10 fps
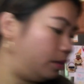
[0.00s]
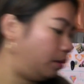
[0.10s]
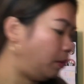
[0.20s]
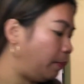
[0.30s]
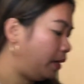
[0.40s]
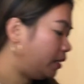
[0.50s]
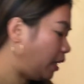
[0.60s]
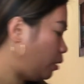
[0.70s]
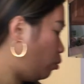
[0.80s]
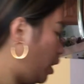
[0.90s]

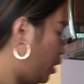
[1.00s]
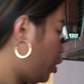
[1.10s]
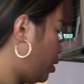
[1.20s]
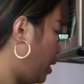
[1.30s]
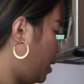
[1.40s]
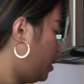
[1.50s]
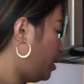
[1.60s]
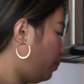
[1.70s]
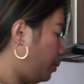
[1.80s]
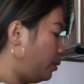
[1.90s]
Babalatan ko lang siya,
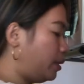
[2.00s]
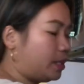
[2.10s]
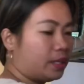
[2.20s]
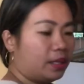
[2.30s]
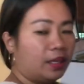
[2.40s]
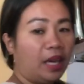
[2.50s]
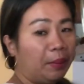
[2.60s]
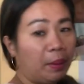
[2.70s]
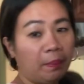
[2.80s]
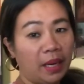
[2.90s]
tapos
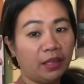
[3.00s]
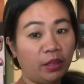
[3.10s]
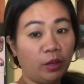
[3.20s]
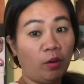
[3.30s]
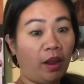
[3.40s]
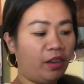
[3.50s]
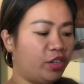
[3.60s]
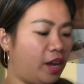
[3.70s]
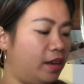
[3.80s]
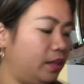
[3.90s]
i-blender ko lang
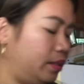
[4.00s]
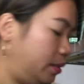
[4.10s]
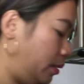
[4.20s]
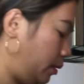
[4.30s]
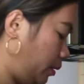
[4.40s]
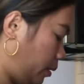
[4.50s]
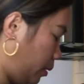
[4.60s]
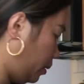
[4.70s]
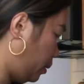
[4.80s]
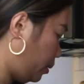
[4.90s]
siya.
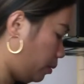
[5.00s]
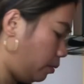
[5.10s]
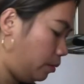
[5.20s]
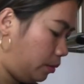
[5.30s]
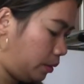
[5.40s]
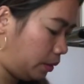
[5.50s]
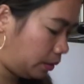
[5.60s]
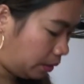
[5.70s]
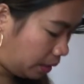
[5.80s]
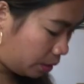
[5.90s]
So,
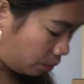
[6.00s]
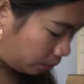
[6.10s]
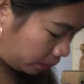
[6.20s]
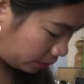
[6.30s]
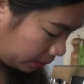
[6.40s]
try ko.